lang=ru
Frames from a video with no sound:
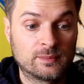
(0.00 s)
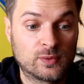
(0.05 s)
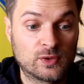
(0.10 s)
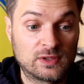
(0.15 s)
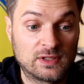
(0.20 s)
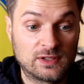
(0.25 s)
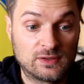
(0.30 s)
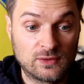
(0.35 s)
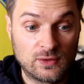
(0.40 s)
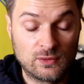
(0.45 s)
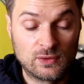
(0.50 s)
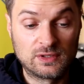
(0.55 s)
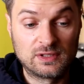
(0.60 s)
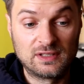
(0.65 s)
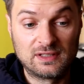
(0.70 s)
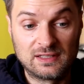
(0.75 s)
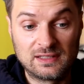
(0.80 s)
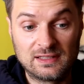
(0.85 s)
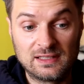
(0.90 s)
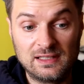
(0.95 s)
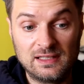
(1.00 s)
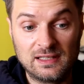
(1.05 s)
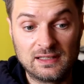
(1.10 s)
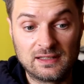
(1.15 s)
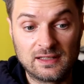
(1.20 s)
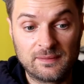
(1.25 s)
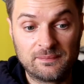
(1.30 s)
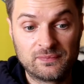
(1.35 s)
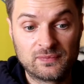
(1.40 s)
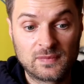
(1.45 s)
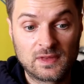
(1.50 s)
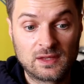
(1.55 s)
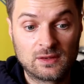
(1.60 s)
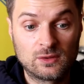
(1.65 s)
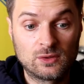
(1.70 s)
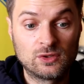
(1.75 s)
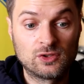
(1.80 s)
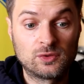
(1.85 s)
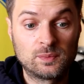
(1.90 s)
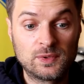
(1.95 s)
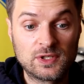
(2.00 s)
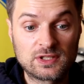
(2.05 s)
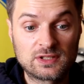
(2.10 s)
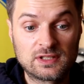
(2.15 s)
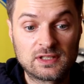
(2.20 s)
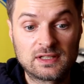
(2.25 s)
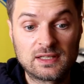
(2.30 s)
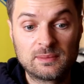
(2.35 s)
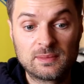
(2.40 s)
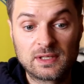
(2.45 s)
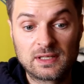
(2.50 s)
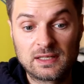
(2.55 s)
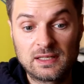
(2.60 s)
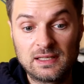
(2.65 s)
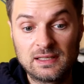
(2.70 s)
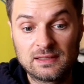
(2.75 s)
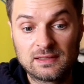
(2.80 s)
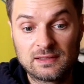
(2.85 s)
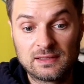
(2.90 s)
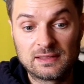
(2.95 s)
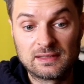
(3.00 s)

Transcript: после своего 30-летия. Но и успешно там играл до